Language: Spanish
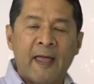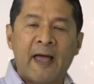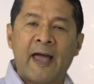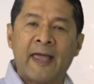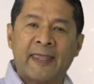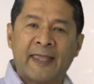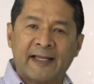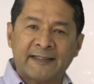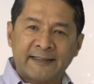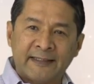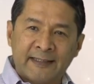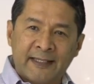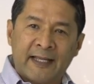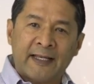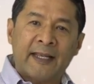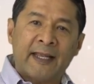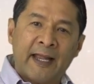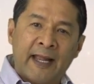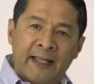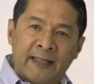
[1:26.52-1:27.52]
hay que
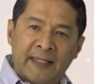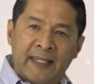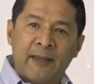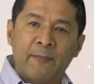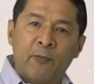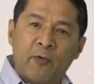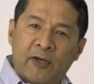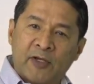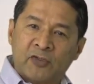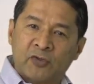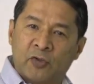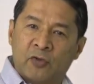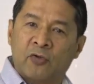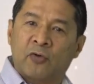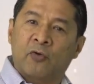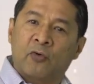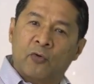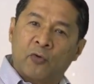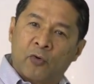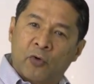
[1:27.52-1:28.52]
asignarle el tiempo que son
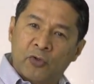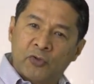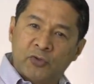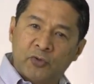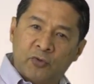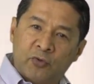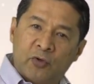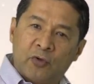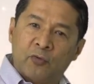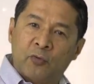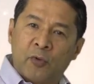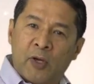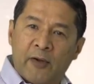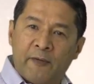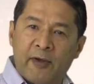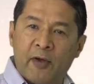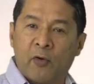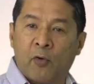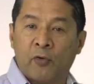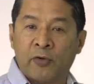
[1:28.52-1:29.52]
8,
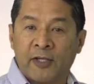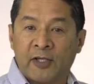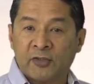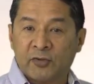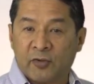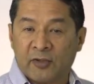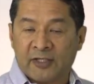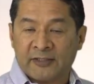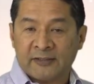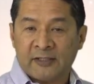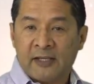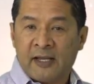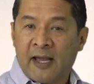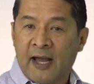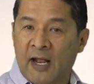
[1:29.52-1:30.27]
9 o 10 horas.